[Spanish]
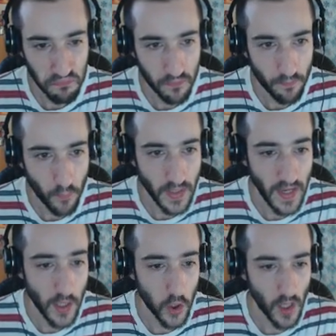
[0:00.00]
Pues
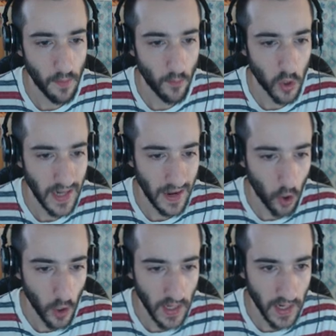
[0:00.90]
eso, lo que vemos, la
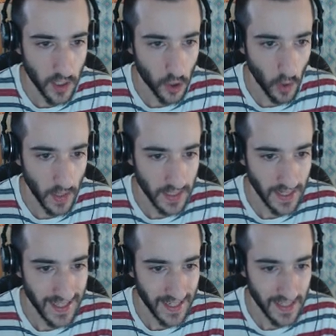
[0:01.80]
cola, las colas que
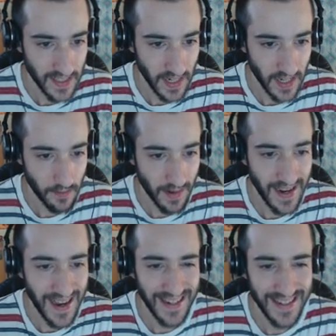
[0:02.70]
las arrastran, las llevan
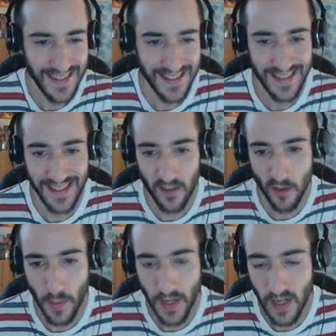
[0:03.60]
arrastrando.
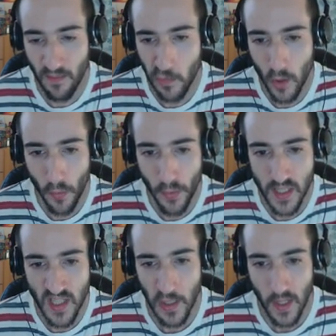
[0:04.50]
Para aquel
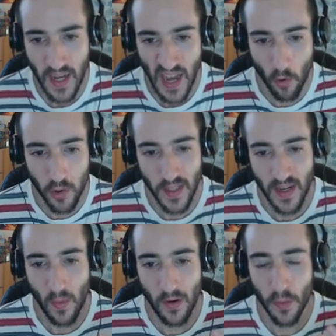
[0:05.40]
entonces aún se
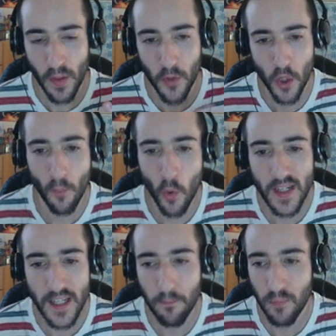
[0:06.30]
tenía una concepción muy
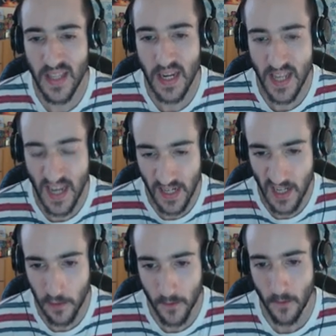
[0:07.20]

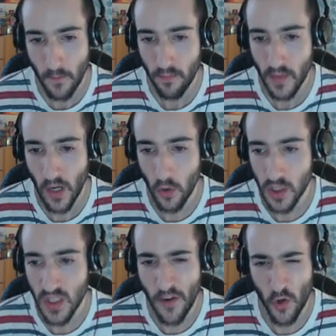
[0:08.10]
reptiliana de
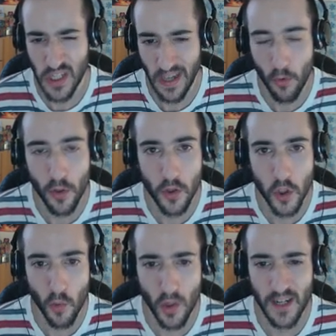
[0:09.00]
los dinosaurios,
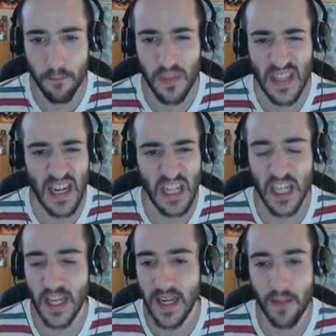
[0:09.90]
como reptiles
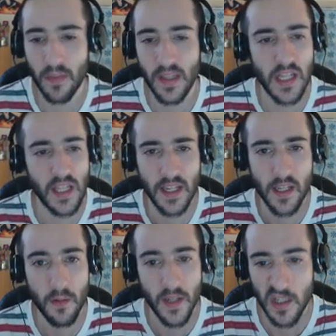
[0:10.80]
gigantes y
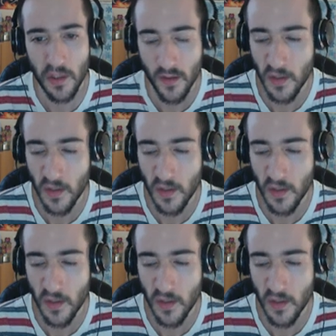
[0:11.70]
terribles, ¿no?